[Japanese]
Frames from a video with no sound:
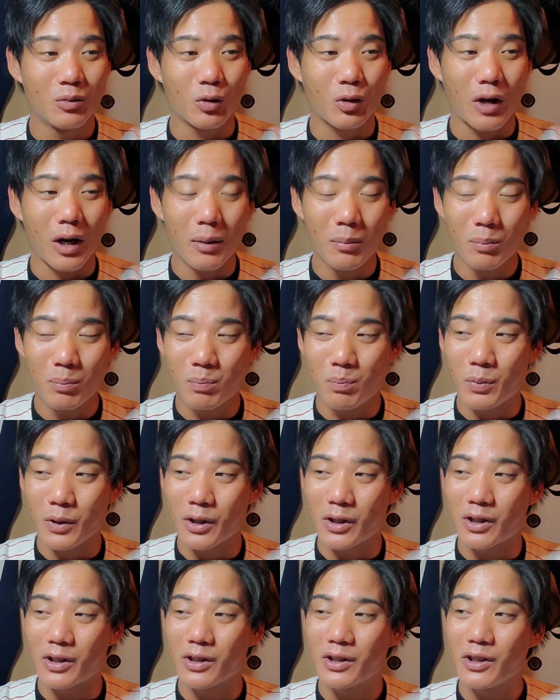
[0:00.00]
う完
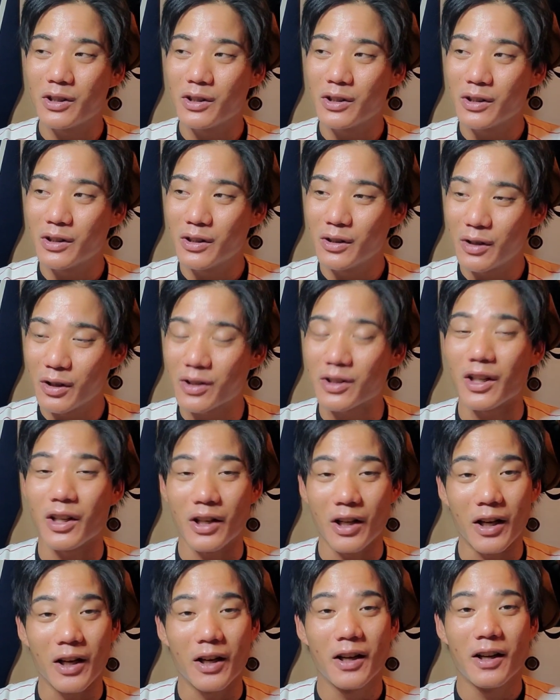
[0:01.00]
璧でし
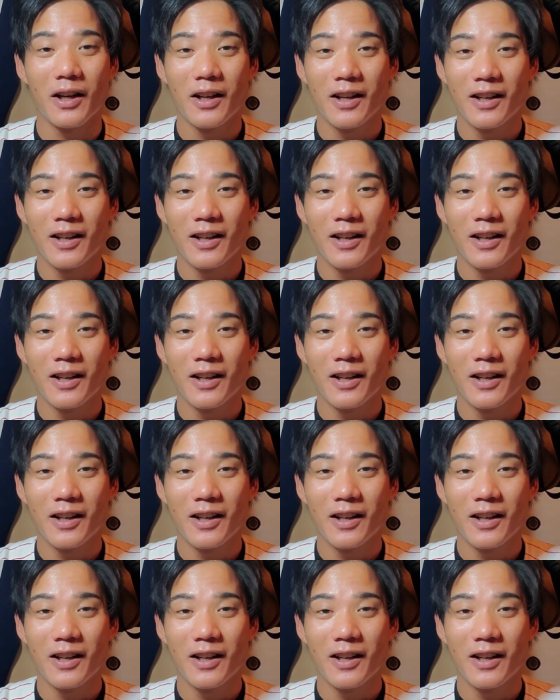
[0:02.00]
たね